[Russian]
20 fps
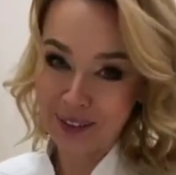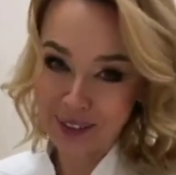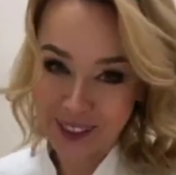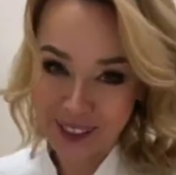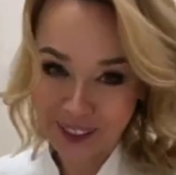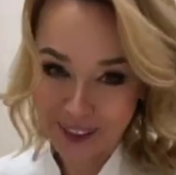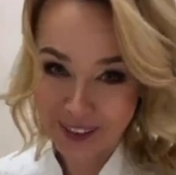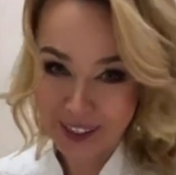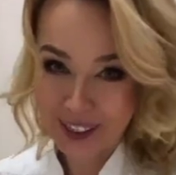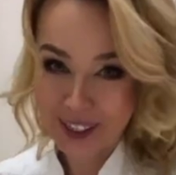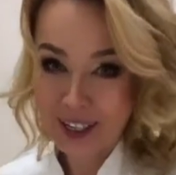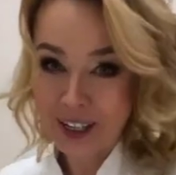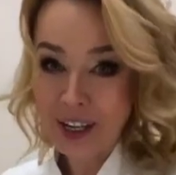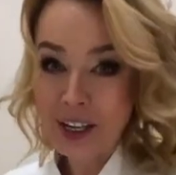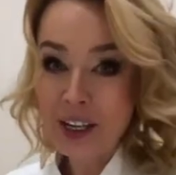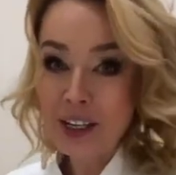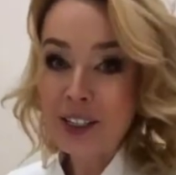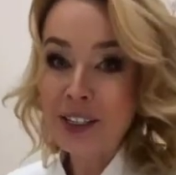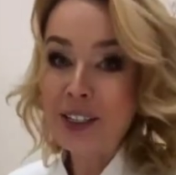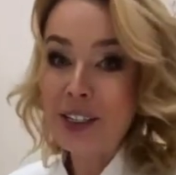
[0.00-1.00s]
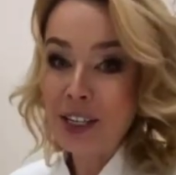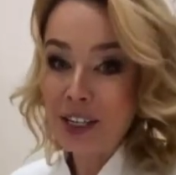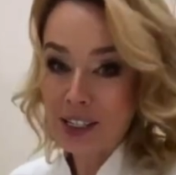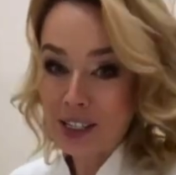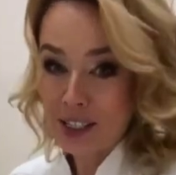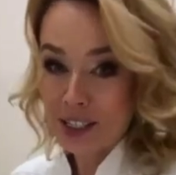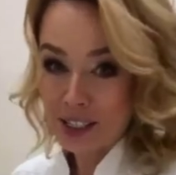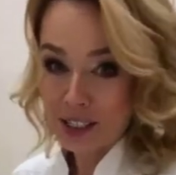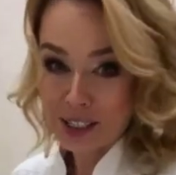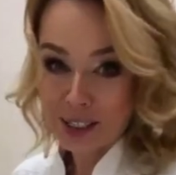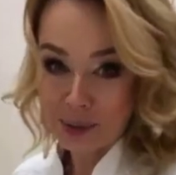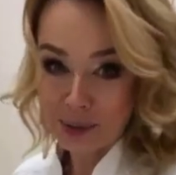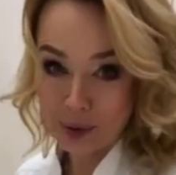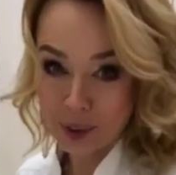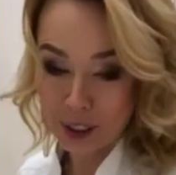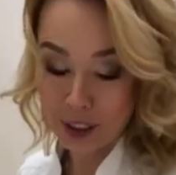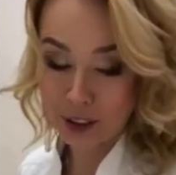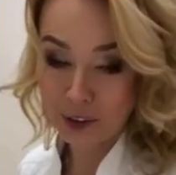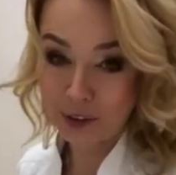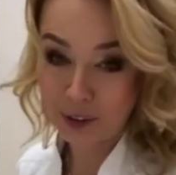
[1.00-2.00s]
Представьте себе, 10
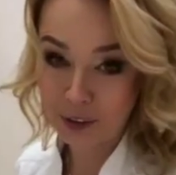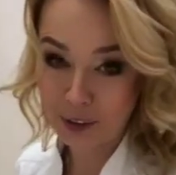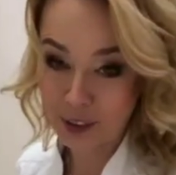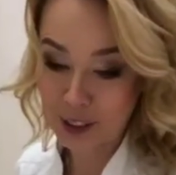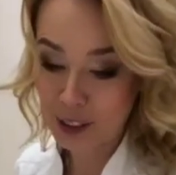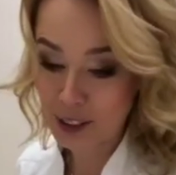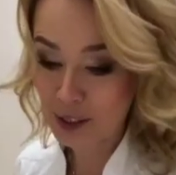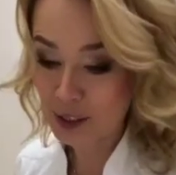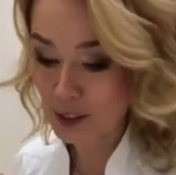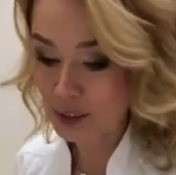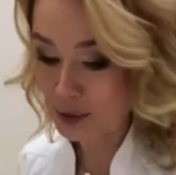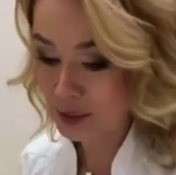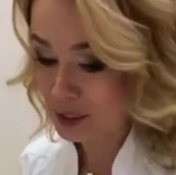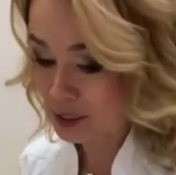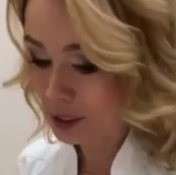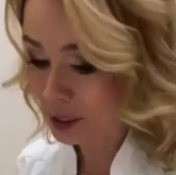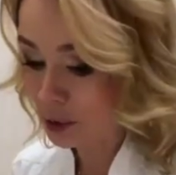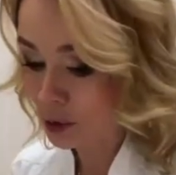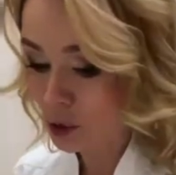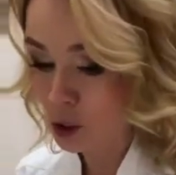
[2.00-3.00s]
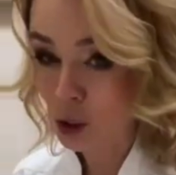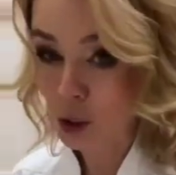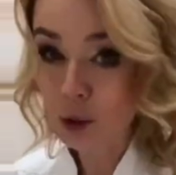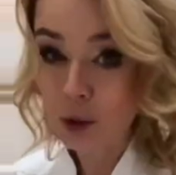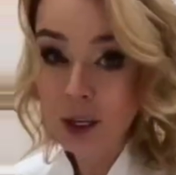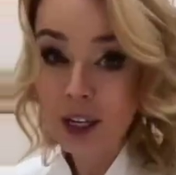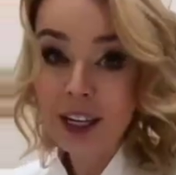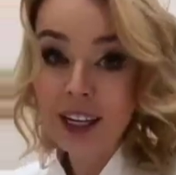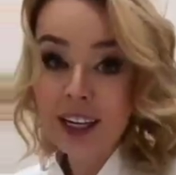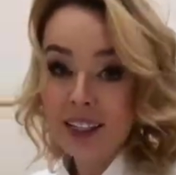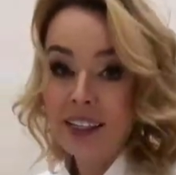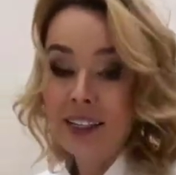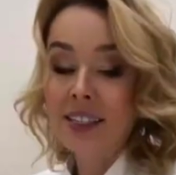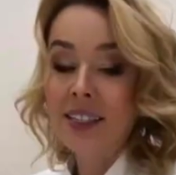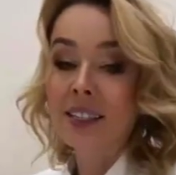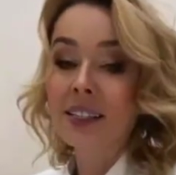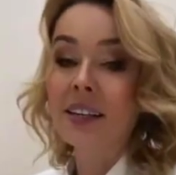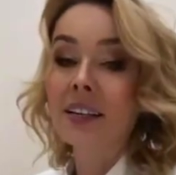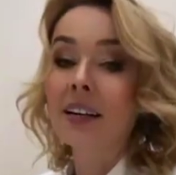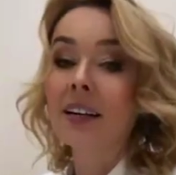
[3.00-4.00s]
сантиметров у нас с ней ушло
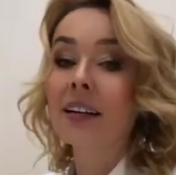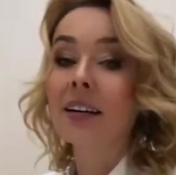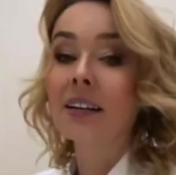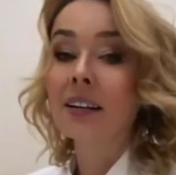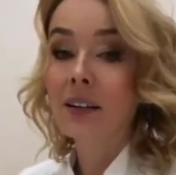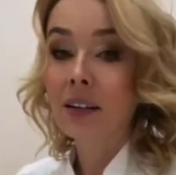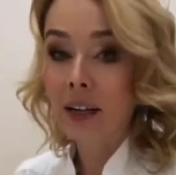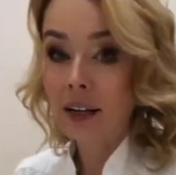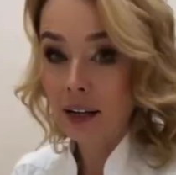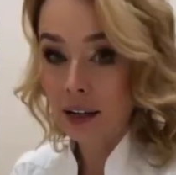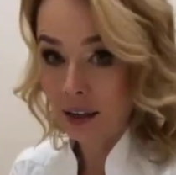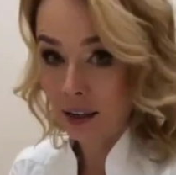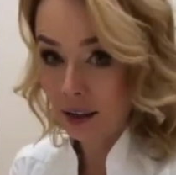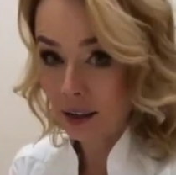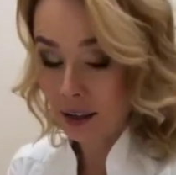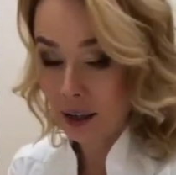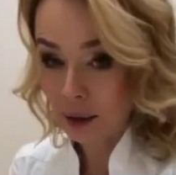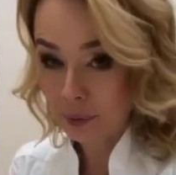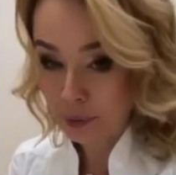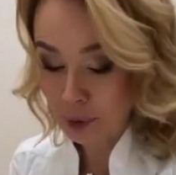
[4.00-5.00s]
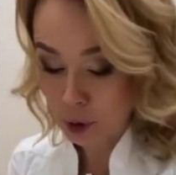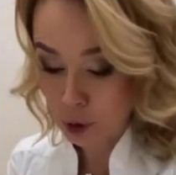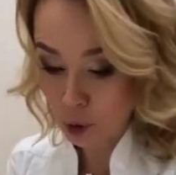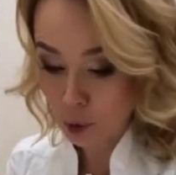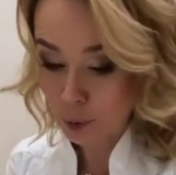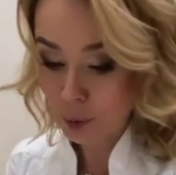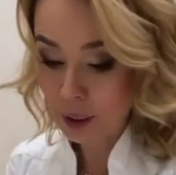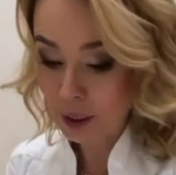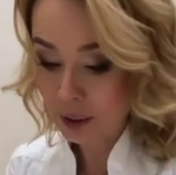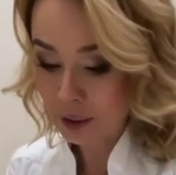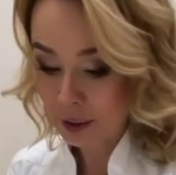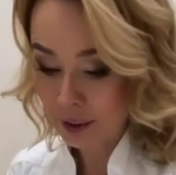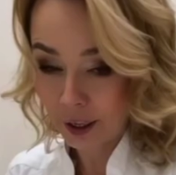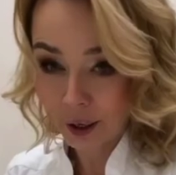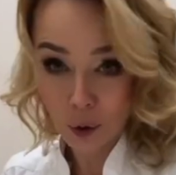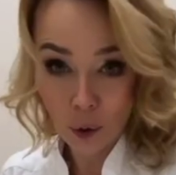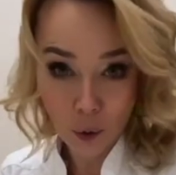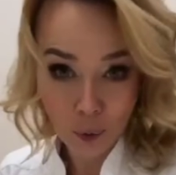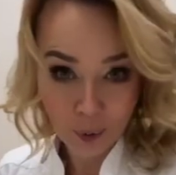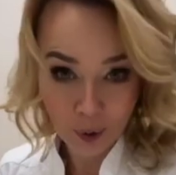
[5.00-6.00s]
за а, объема
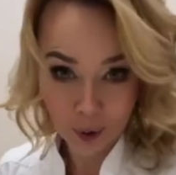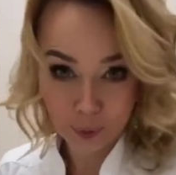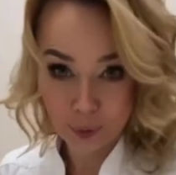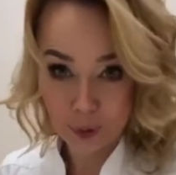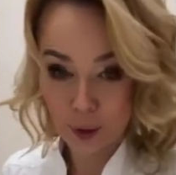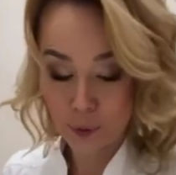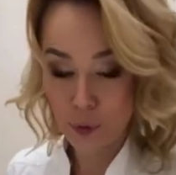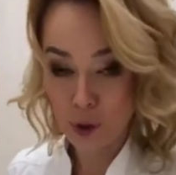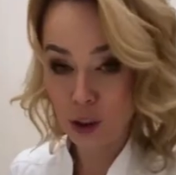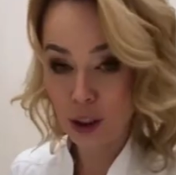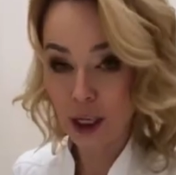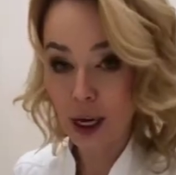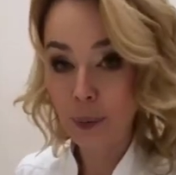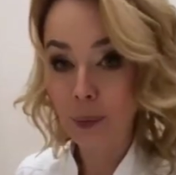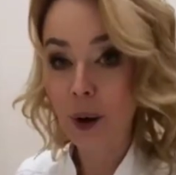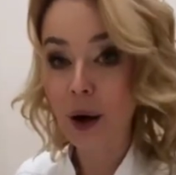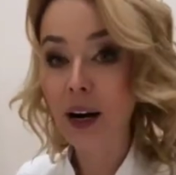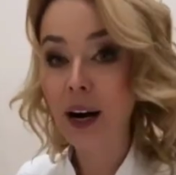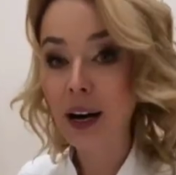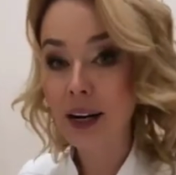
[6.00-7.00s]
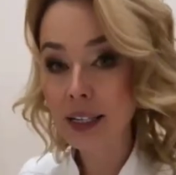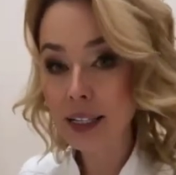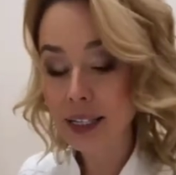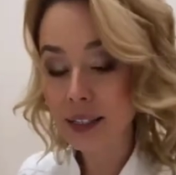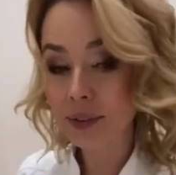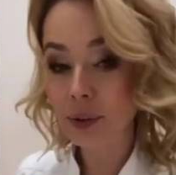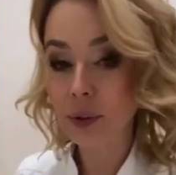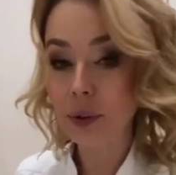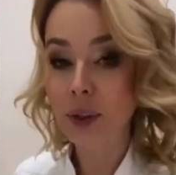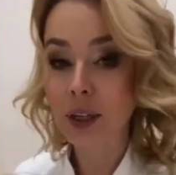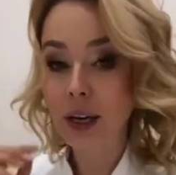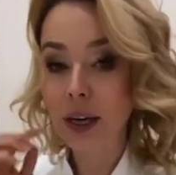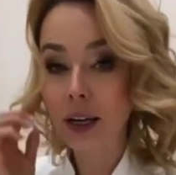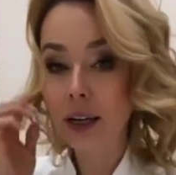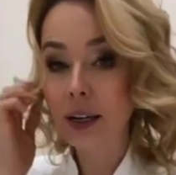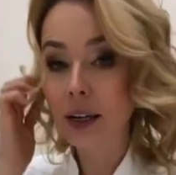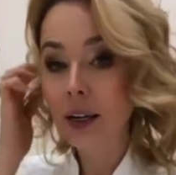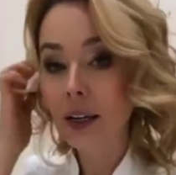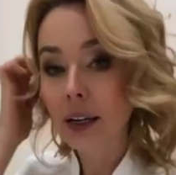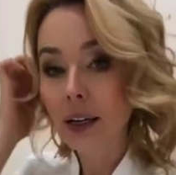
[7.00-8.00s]
ребер, потому что я показываю,
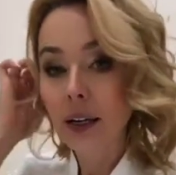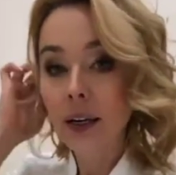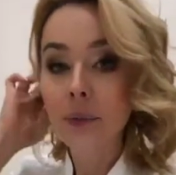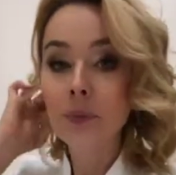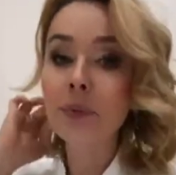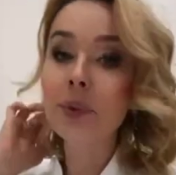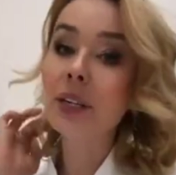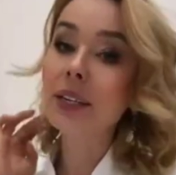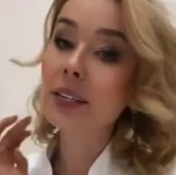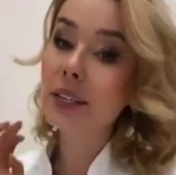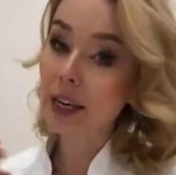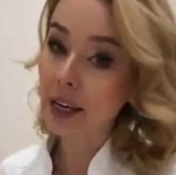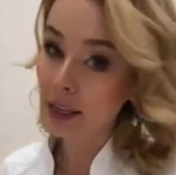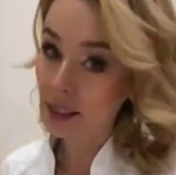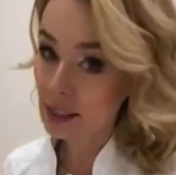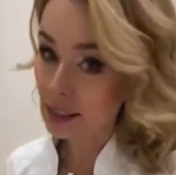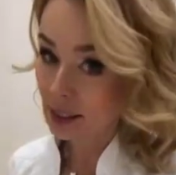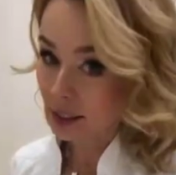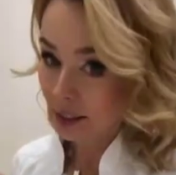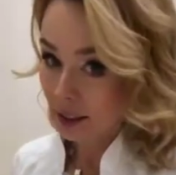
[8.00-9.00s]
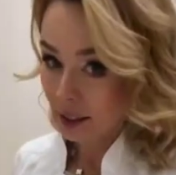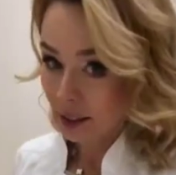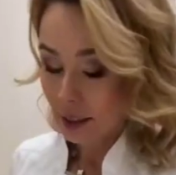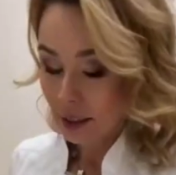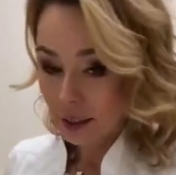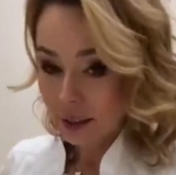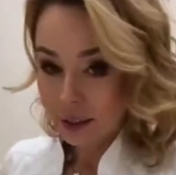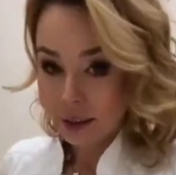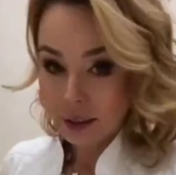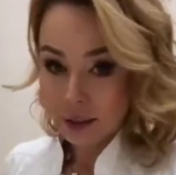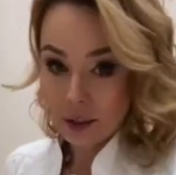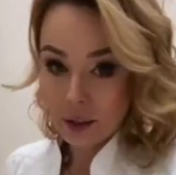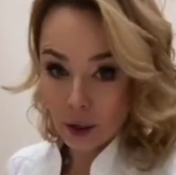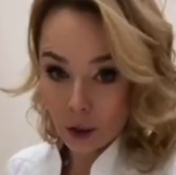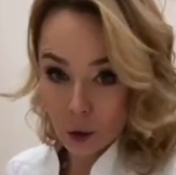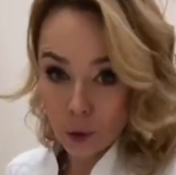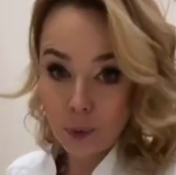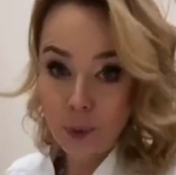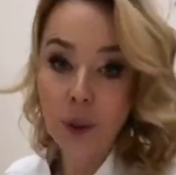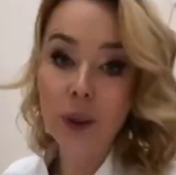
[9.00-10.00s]
как менять а,
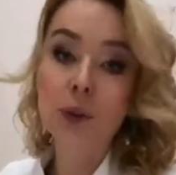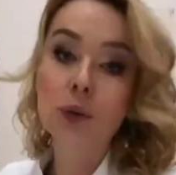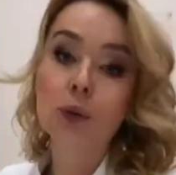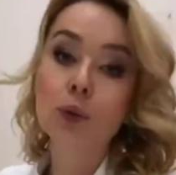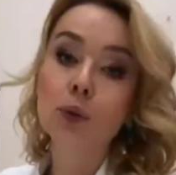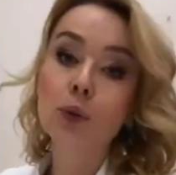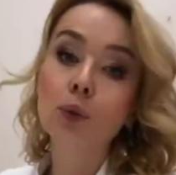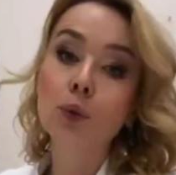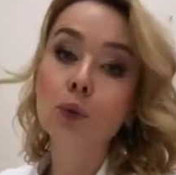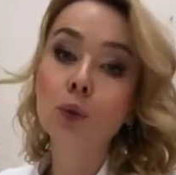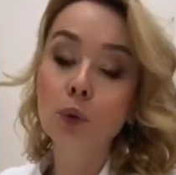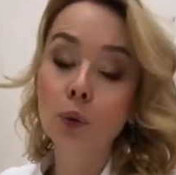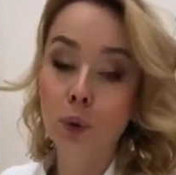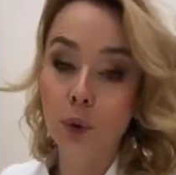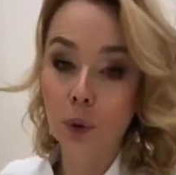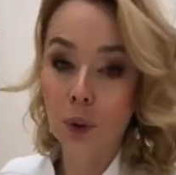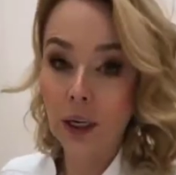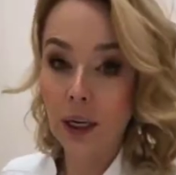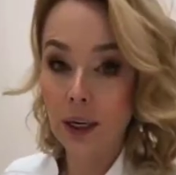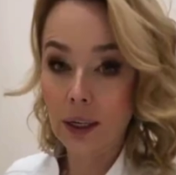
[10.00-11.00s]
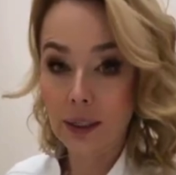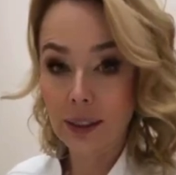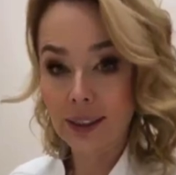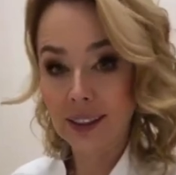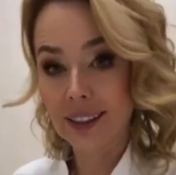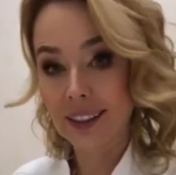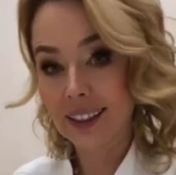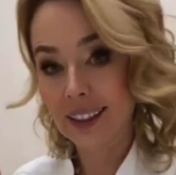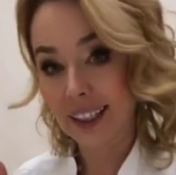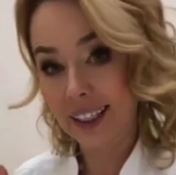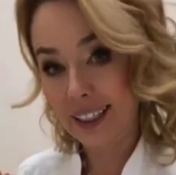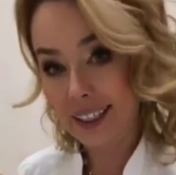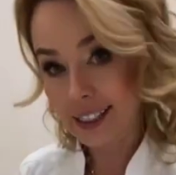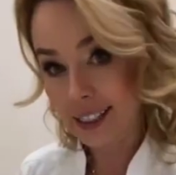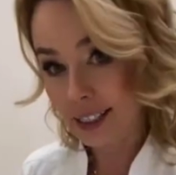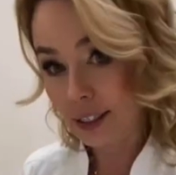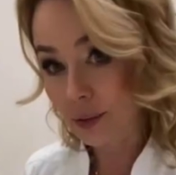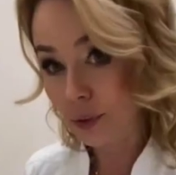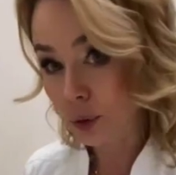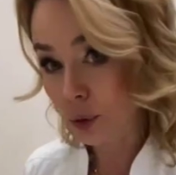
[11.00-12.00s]
реберную дугу, как а,
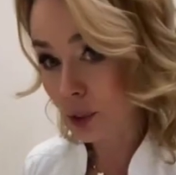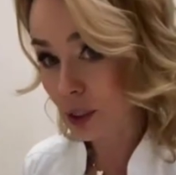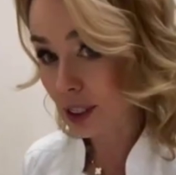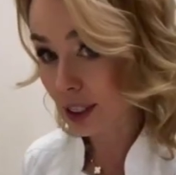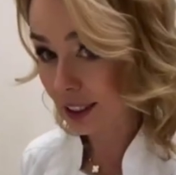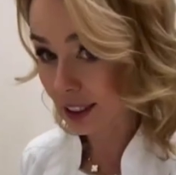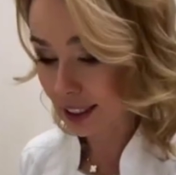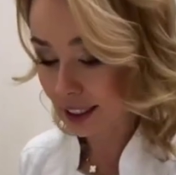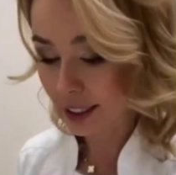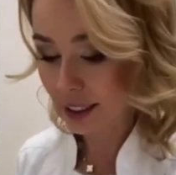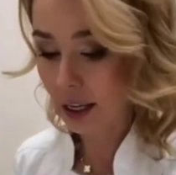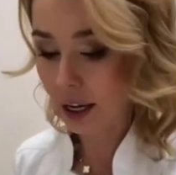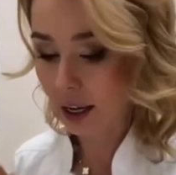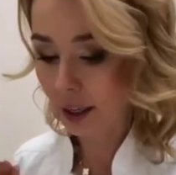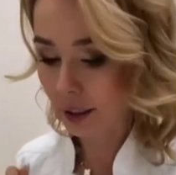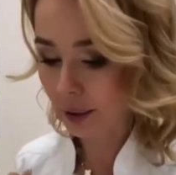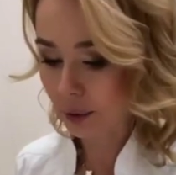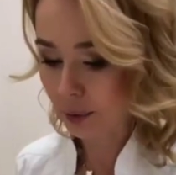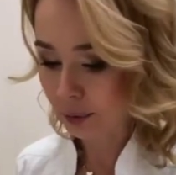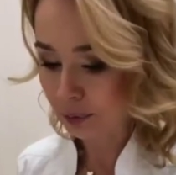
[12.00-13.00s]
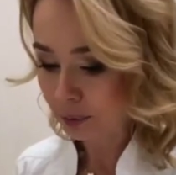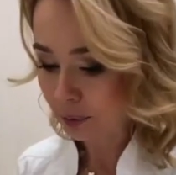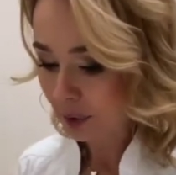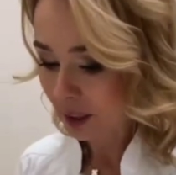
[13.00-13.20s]
красивую делать талию.